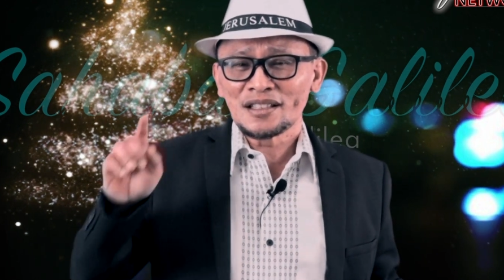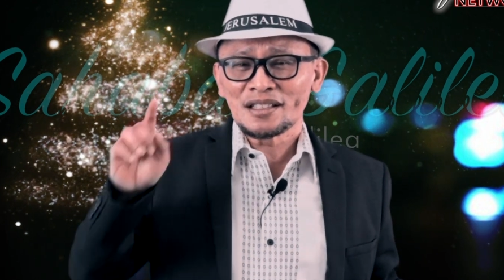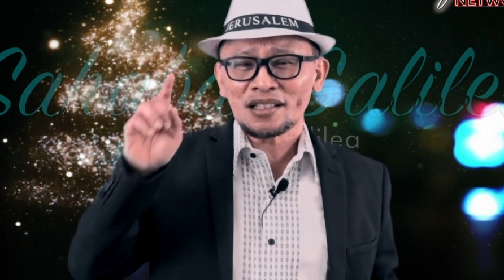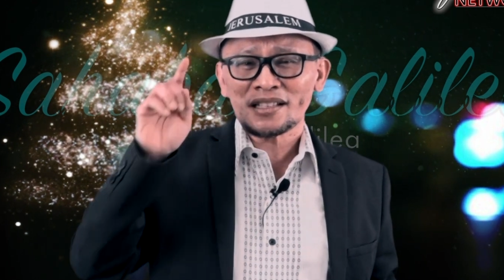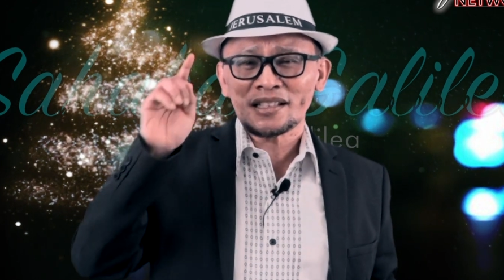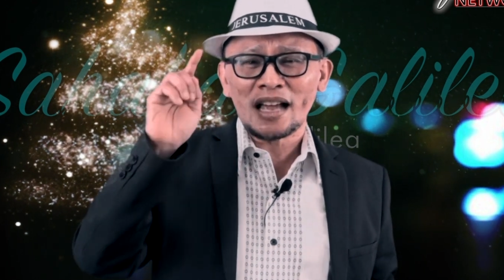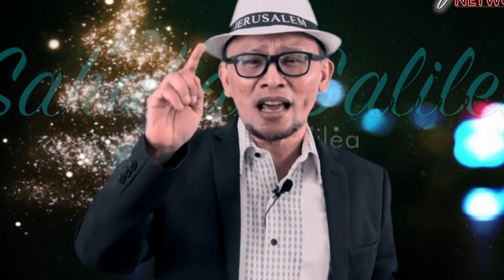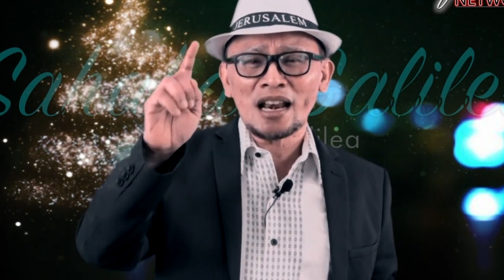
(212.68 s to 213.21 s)

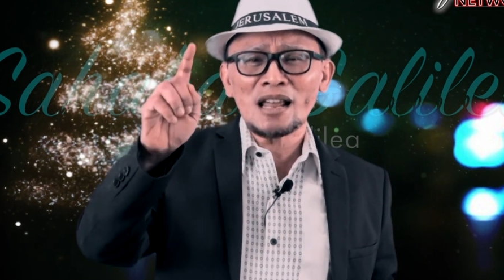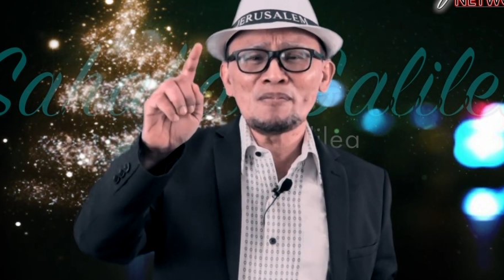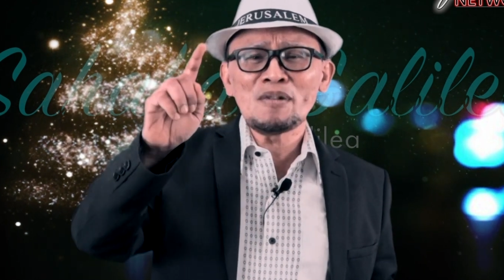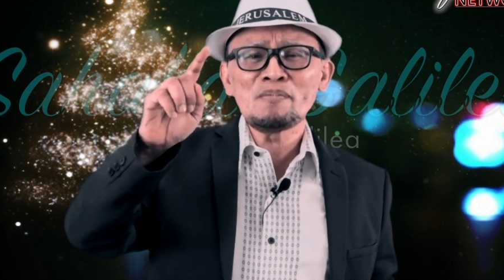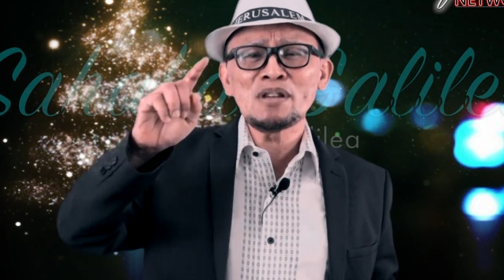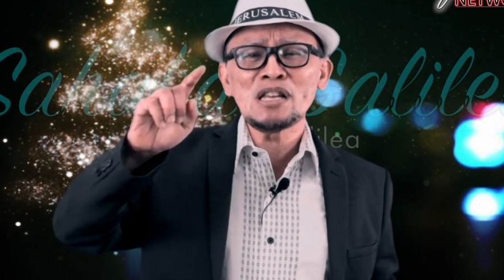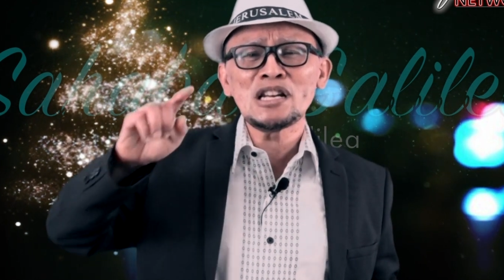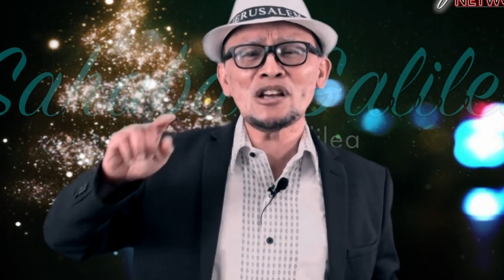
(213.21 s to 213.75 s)
Salah
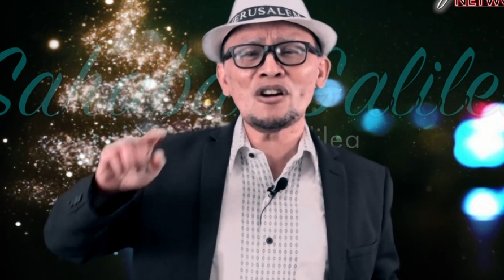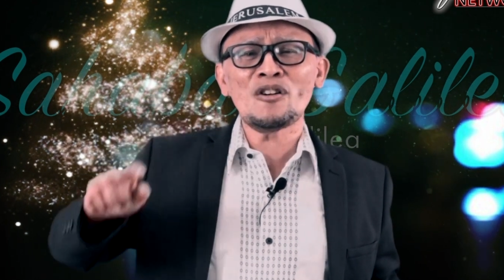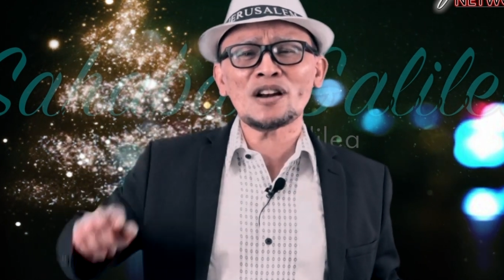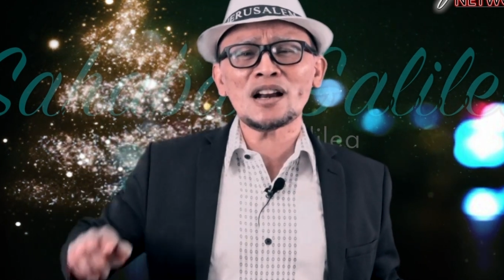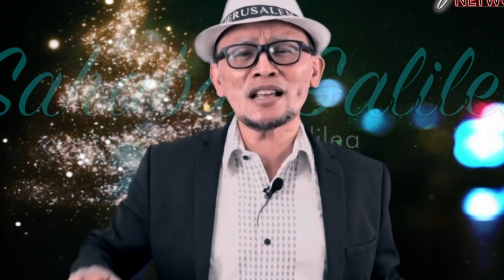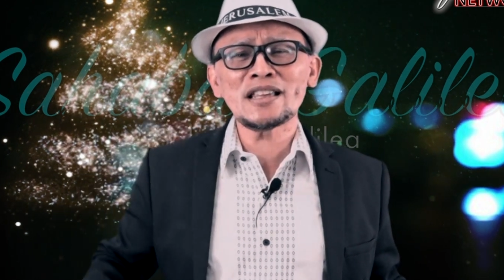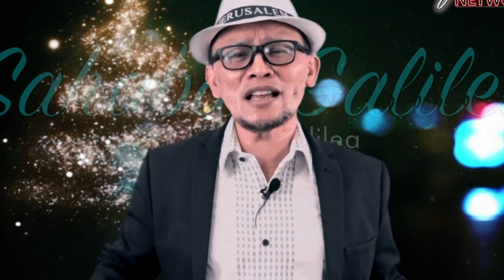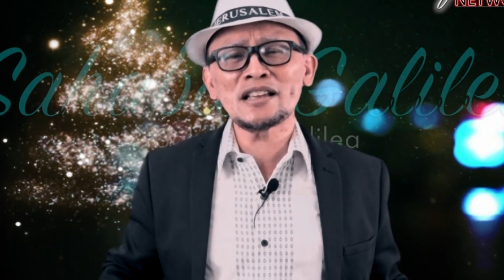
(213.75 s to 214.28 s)
memilih
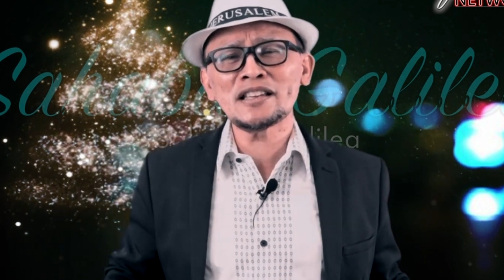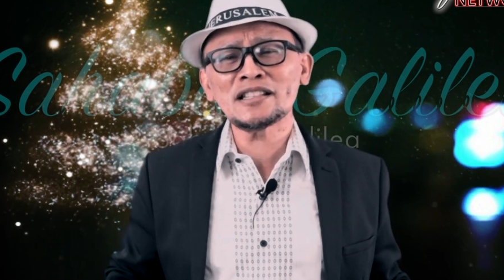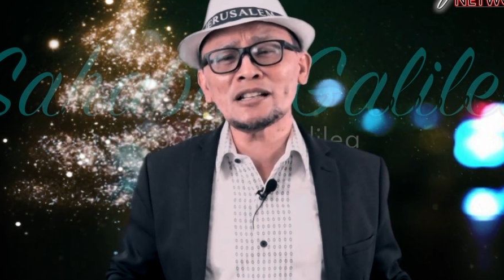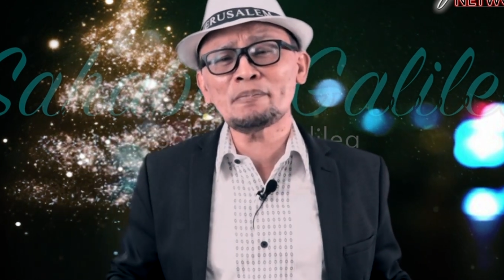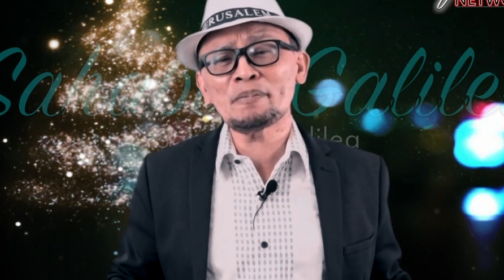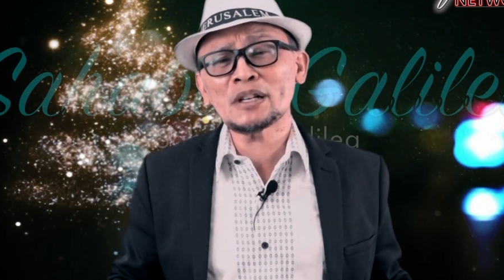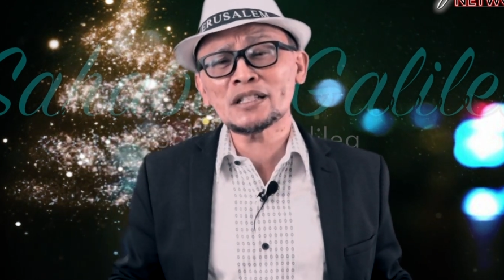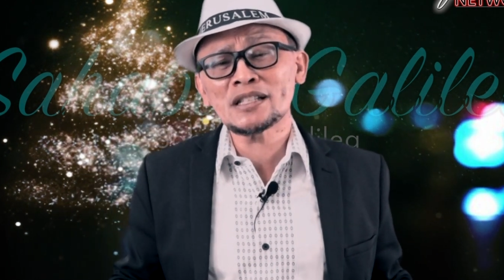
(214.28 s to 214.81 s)
orang yang
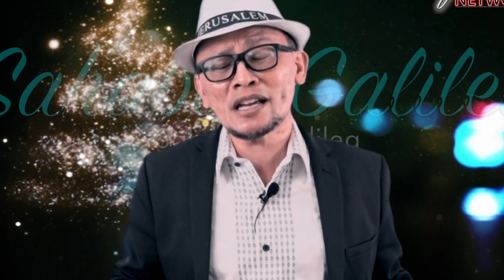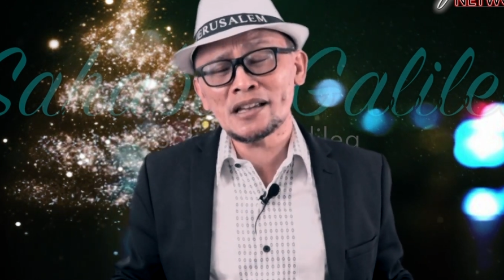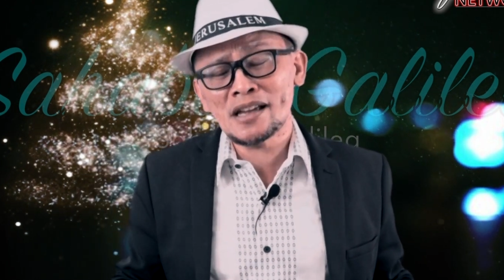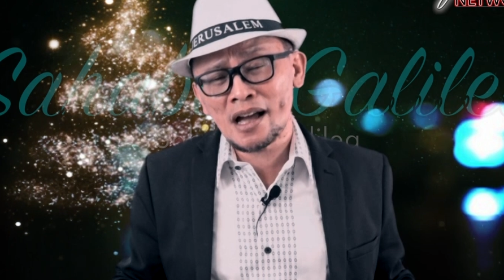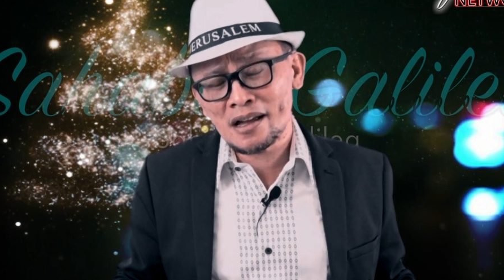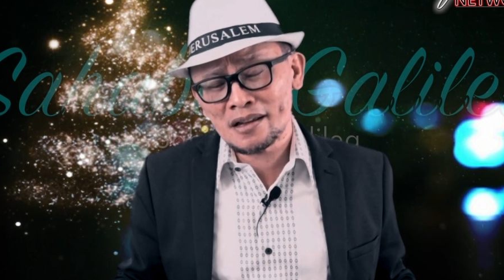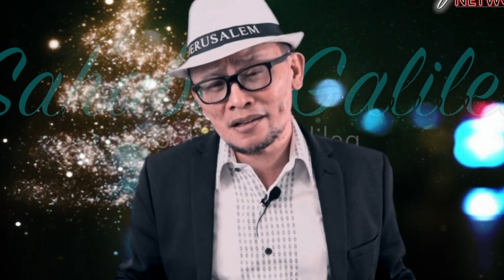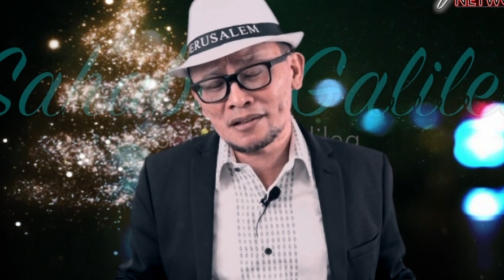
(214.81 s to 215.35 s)
kita
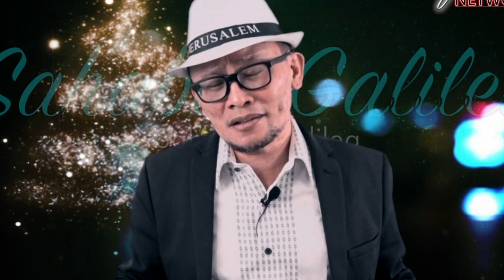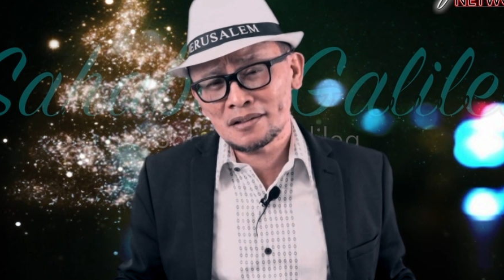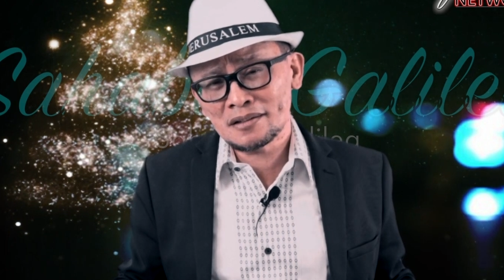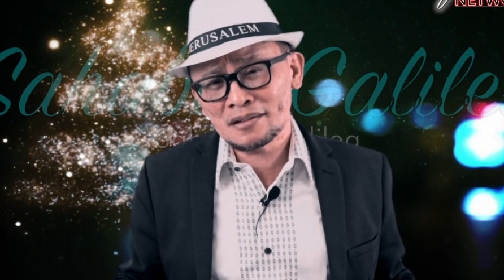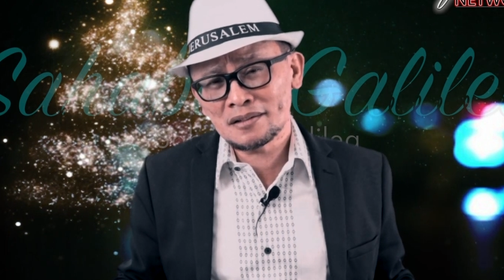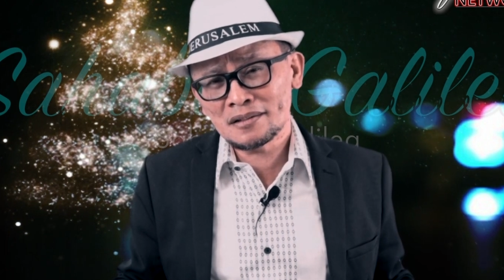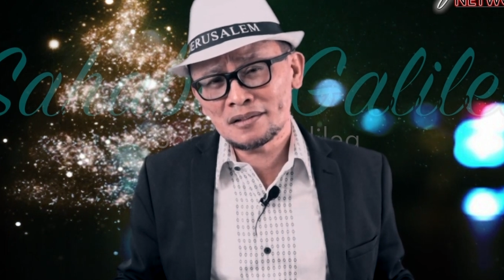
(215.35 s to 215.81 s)
percayai